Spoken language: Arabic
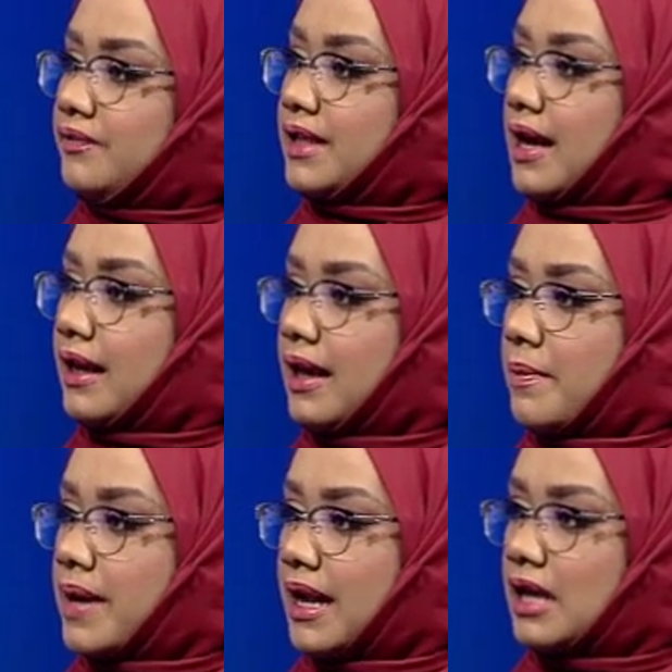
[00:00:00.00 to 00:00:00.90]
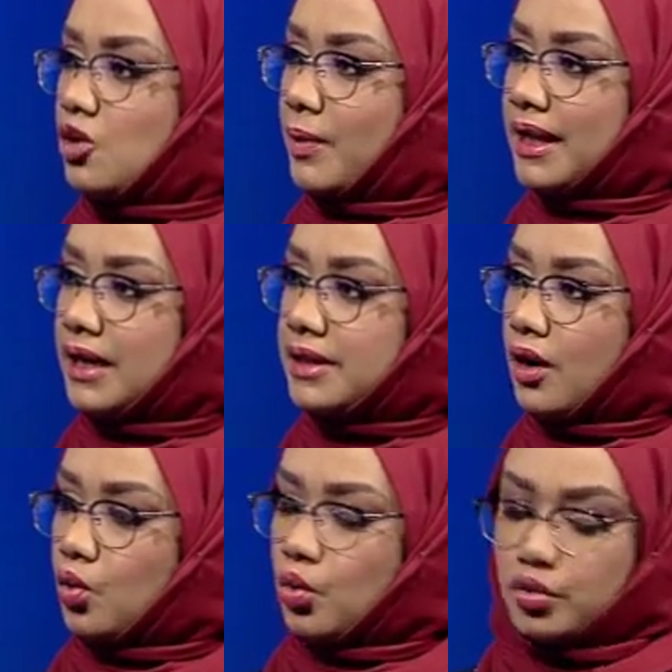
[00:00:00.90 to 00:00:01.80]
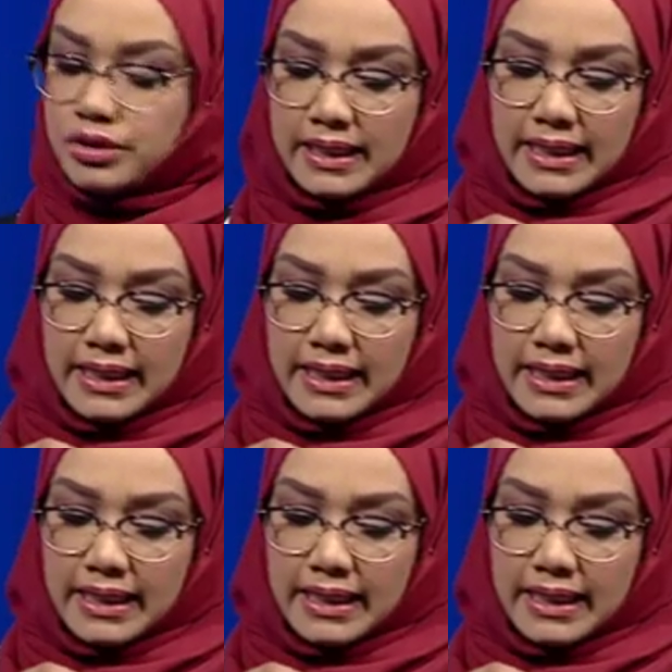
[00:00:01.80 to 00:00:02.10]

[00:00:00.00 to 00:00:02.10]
في الخبر هل يمكن أن يقود